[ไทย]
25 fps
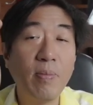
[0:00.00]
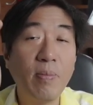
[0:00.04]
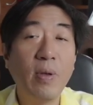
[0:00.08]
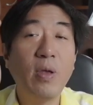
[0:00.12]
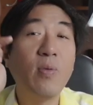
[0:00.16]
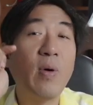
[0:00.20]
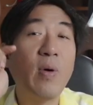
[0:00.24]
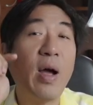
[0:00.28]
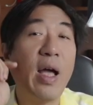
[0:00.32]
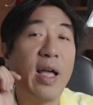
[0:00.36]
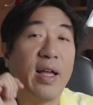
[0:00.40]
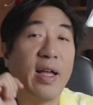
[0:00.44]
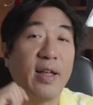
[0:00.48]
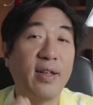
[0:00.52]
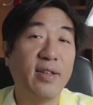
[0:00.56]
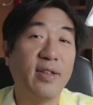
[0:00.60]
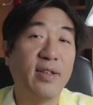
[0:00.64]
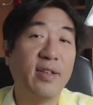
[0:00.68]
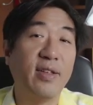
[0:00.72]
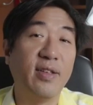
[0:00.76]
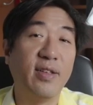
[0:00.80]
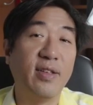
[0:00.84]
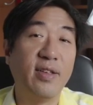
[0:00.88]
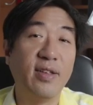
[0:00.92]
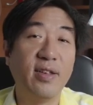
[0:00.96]
Copy วาง
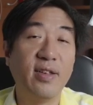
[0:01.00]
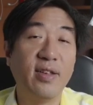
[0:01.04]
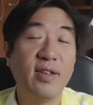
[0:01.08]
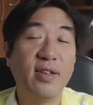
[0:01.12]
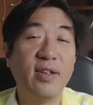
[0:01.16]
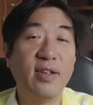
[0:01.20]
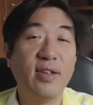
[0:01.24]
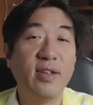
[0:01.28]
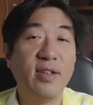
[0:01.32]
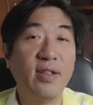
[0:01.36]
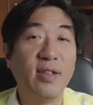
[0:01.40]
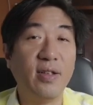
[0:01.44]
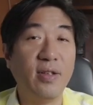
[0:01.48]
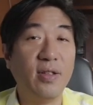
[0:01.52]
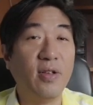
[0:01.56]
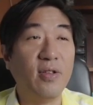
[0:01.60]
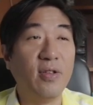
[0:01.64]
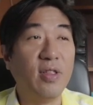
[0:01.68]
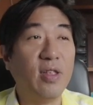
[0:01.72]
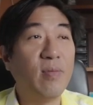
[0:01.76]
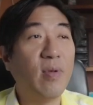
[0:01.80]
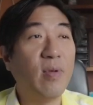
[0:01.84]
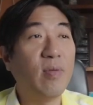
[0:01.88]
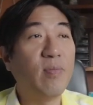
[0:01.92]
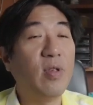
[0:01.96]
หรือเดี๋
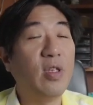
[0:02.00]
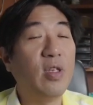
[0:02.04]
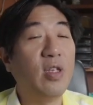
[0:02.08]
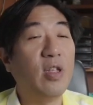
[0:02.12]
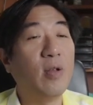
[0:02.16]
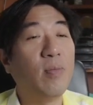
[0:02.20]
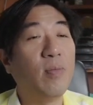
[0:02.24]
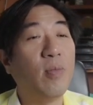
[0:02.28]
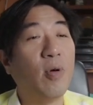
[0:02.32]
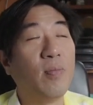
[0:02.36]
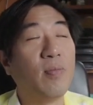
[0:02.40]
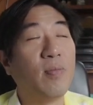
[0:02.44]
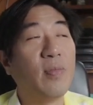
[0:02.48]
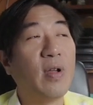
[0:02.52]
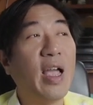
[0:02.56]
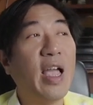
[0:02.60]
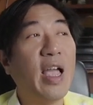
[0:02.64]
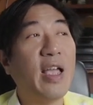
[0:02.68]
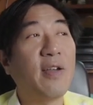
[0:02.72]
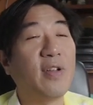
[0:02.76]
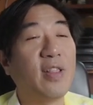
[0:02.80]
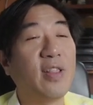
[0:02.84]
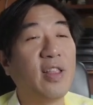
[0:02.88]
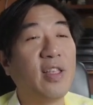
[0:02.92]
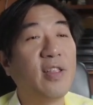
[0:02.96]
ยวนี้มันมีระบบ
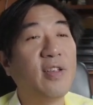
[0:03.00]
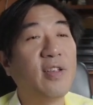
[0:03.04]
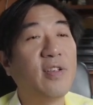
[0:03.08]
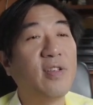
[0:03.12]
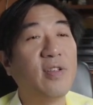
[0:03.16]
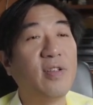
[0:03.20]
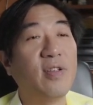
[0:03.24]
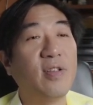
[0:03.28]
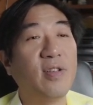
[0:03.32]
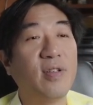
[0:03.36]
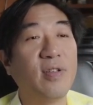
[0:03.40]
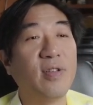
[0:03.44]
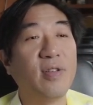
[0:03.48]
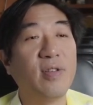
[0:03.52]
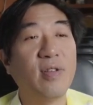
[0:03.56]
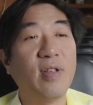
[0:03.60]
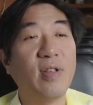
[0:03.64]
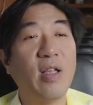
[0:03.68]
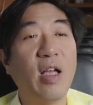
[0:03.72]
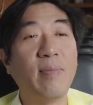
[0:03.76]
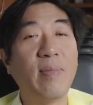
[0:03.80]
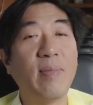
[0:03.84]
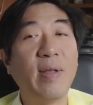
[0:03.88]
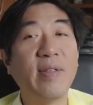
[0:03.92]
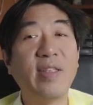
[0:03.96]
ง่ายกว่านั้นก็คือ
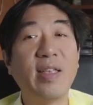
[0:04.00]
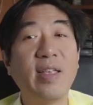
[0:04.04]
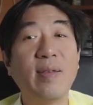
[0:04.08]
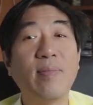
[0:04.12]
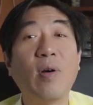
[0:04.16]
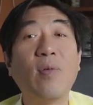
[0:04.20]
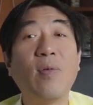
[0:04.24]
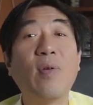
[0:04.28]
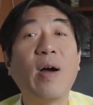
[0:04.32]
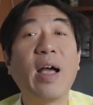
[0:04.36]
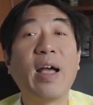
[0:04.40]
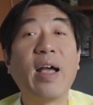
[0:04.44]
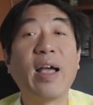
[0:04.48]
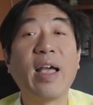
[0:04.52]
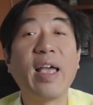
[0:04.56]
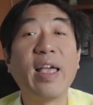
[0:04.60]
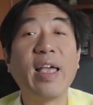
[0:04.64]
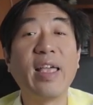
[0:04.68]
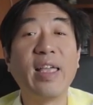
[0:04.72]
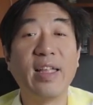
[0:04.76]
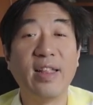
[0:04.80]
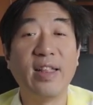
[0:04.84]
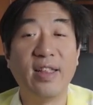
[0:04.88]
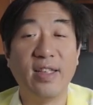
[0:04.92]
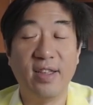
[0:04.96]
เอาเมสเซจมาวางให้
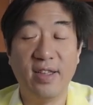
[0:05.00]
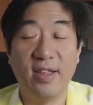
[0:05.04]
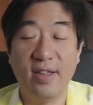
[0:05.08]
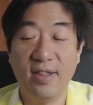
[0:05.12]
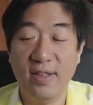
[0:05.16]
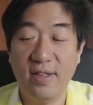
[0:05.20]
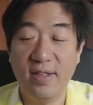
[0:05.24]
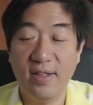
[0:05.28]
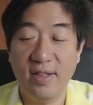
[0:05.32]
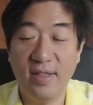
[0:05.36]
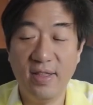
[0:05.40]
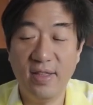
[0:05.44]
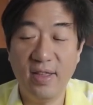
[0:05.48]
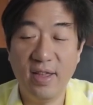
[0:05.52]
อะไรอย่างเงี้ย